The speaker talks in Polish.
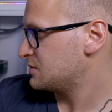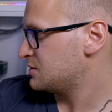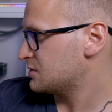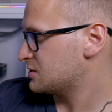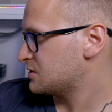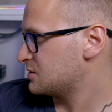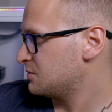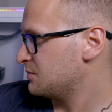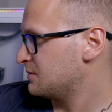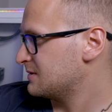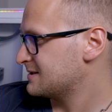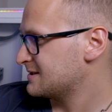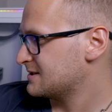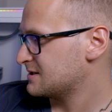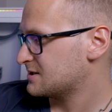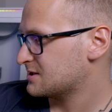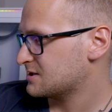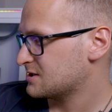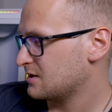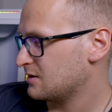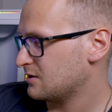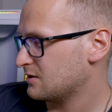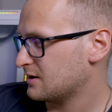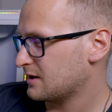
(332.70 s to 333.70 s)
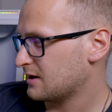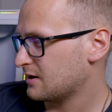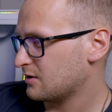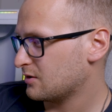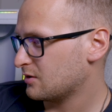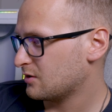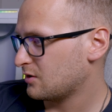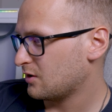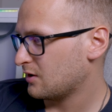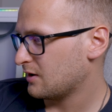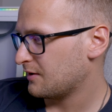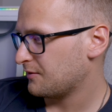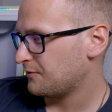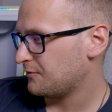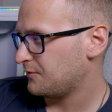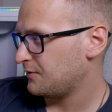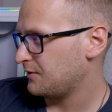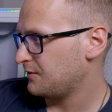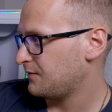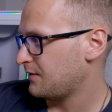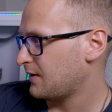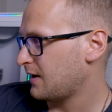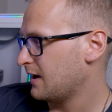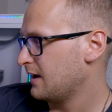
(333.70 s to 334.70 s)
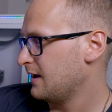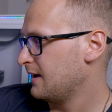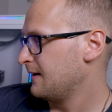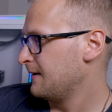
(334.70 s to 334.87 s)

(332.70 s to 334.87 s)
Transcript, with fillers: cieszyły ze strzelonego gola w FIFA.